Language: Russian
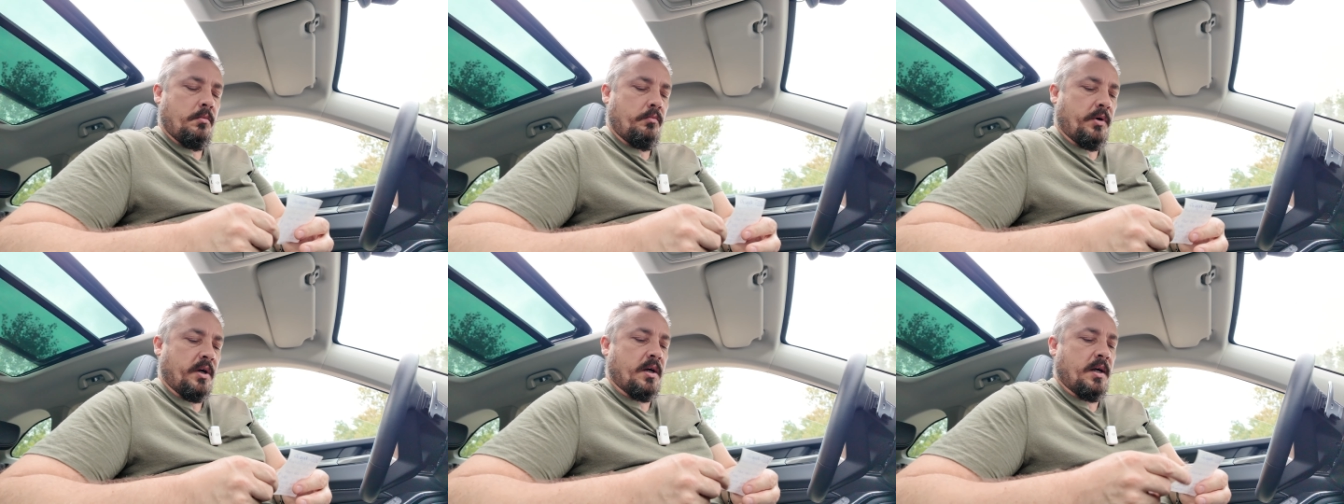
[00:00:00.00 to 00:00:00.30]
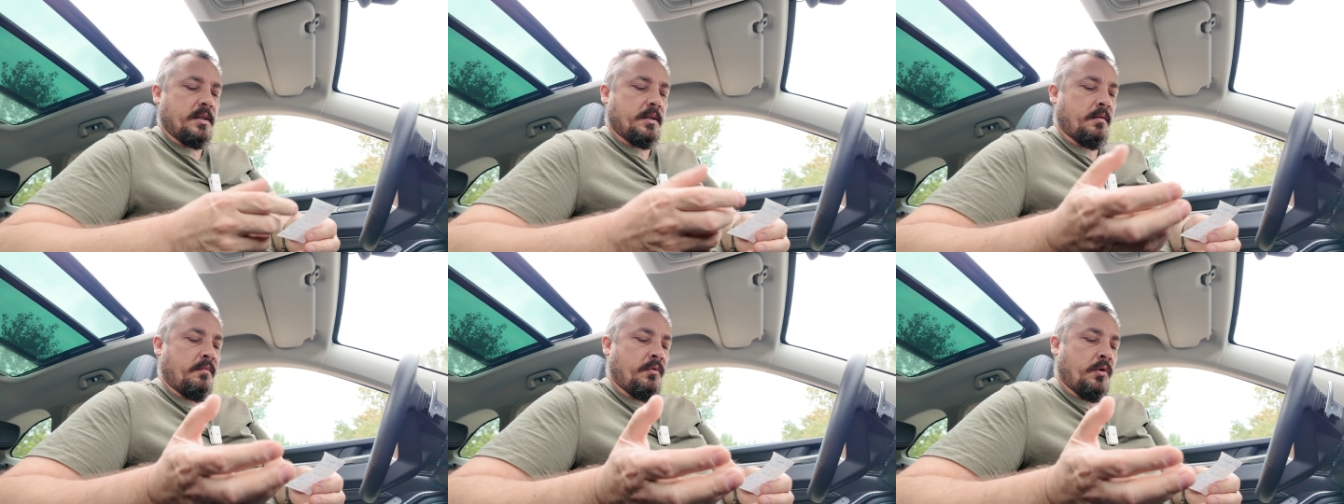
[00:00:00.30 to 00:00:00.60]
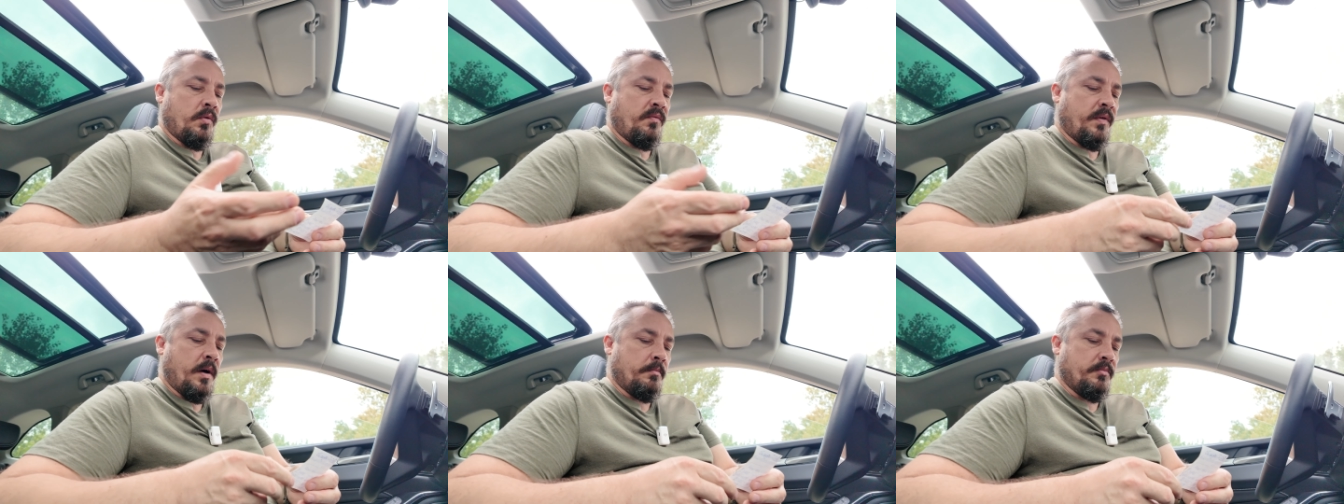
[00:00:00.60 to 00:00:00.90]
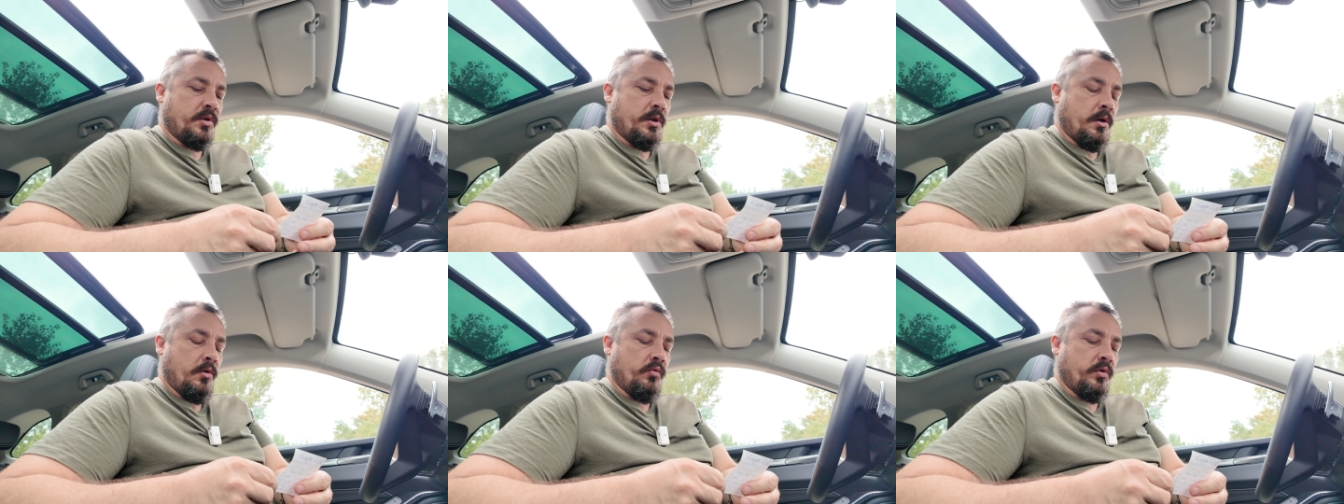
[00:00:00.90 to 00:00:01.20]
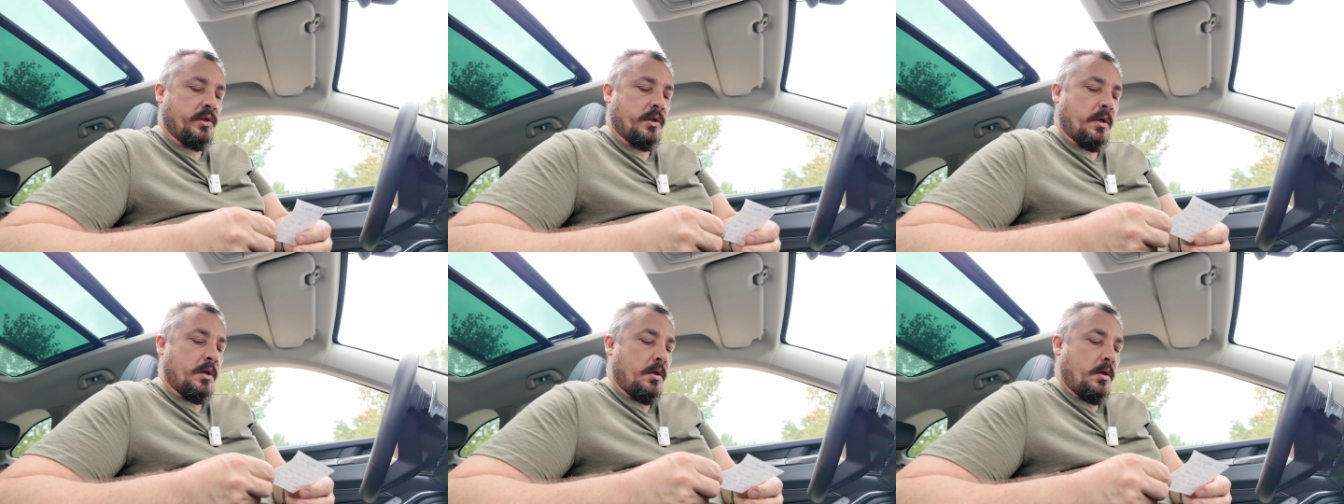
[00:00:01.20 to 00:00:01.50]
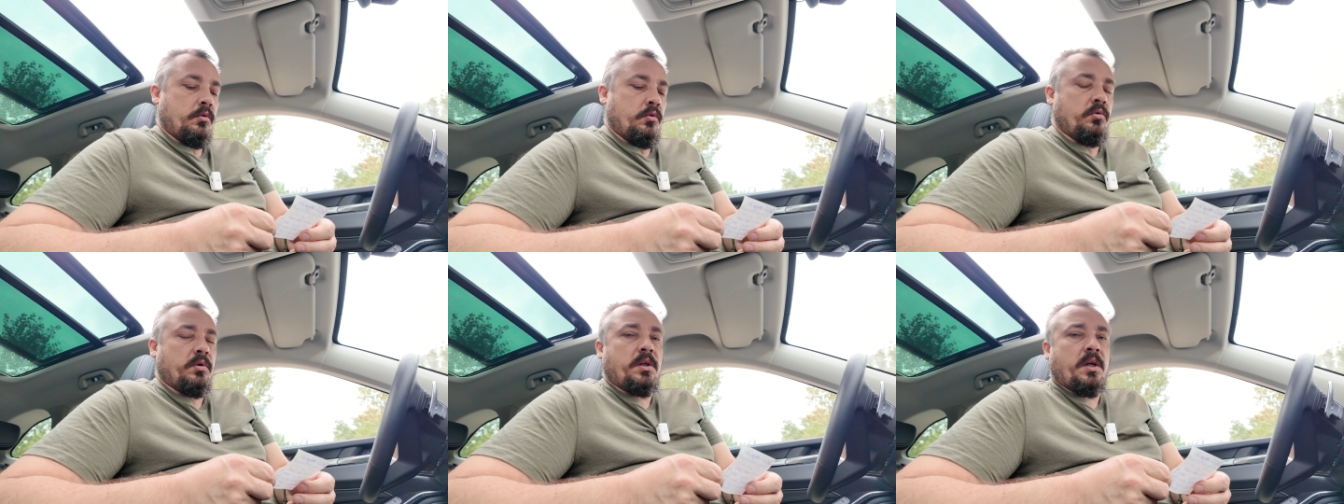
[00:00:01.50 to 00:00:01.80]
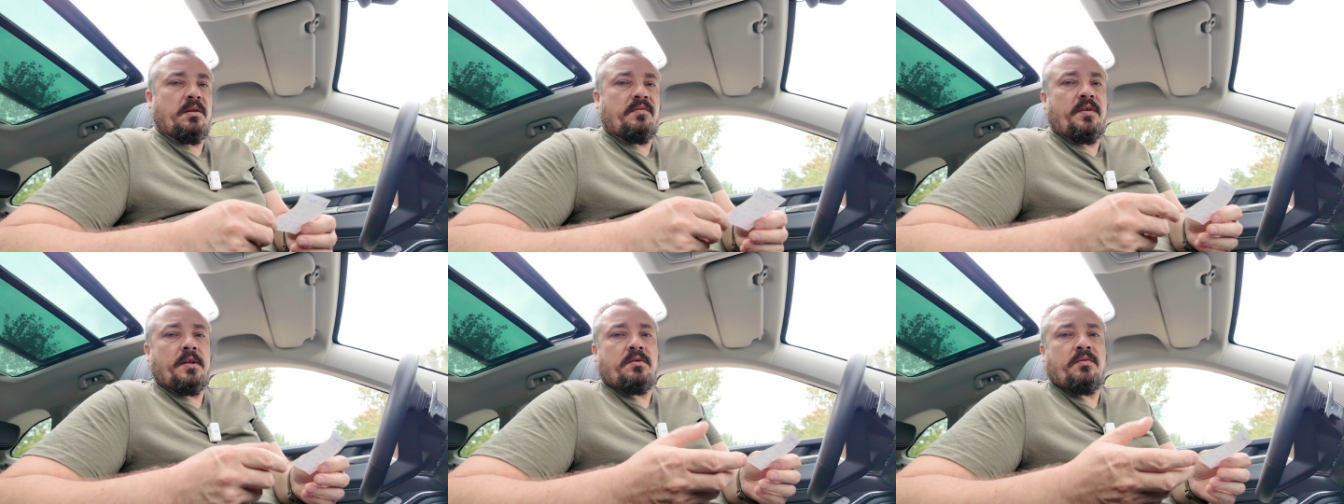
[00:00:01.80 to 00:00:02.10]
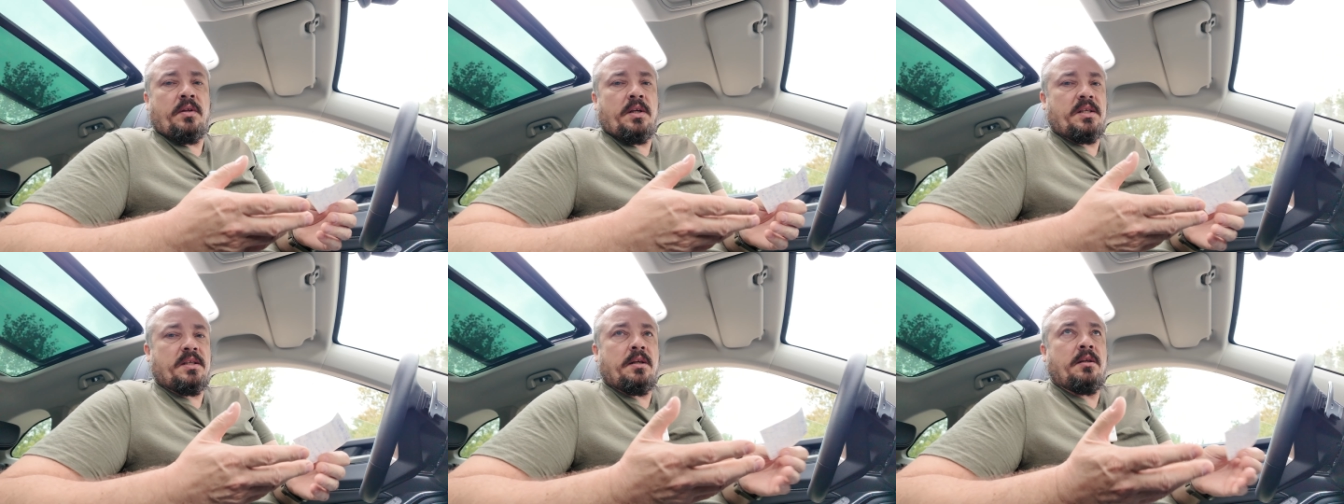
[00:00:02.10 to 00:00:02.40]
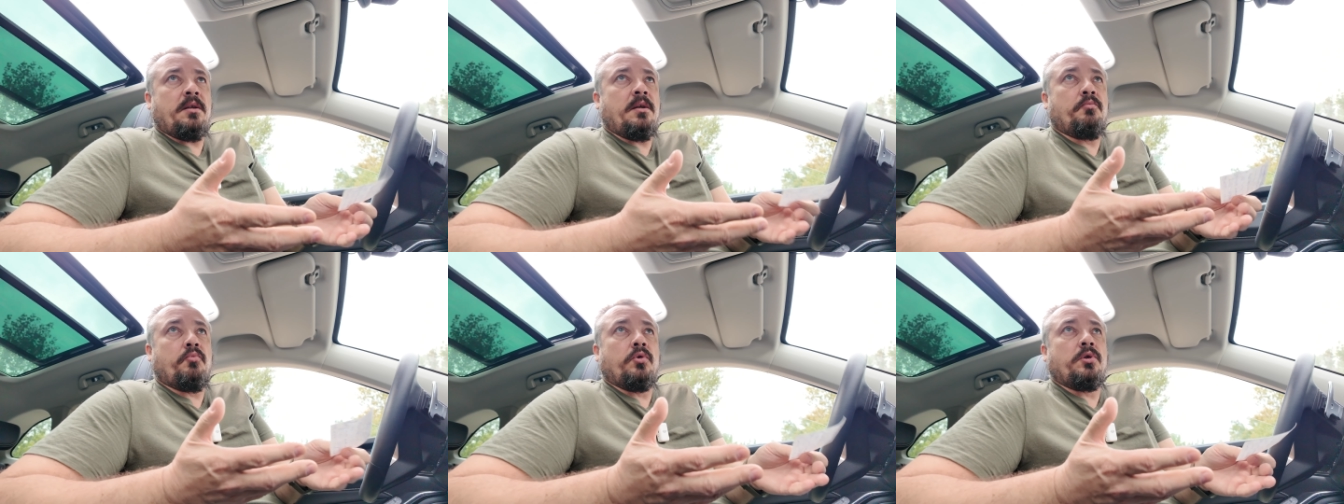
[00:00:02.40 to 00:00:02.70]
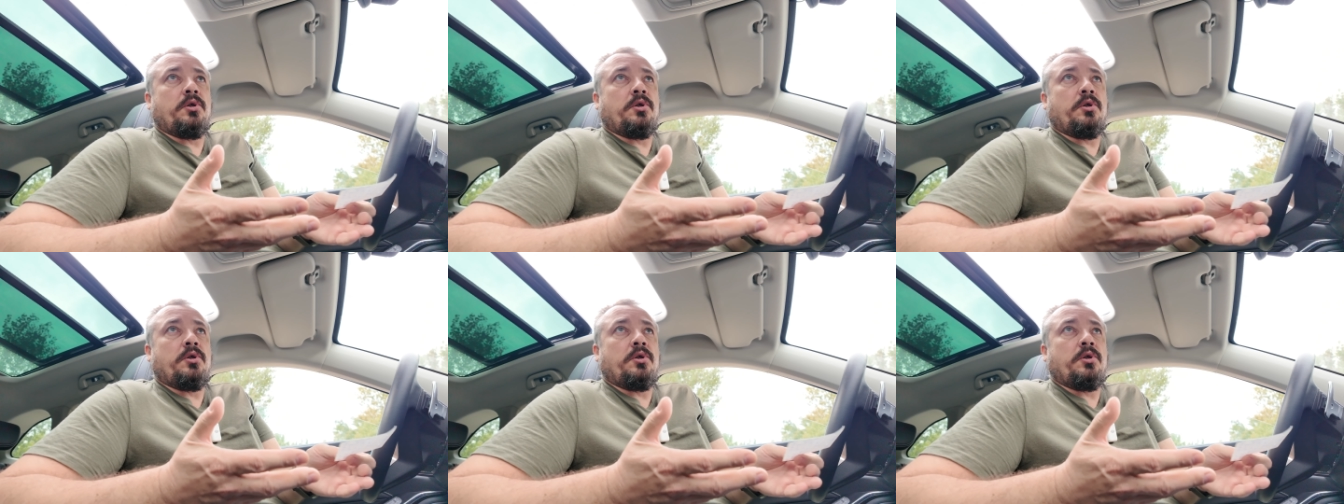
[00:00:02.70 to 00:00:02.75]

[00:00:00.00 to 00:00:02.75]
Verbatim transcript: Показываю вам, делюсь. Ну, соответственно, если не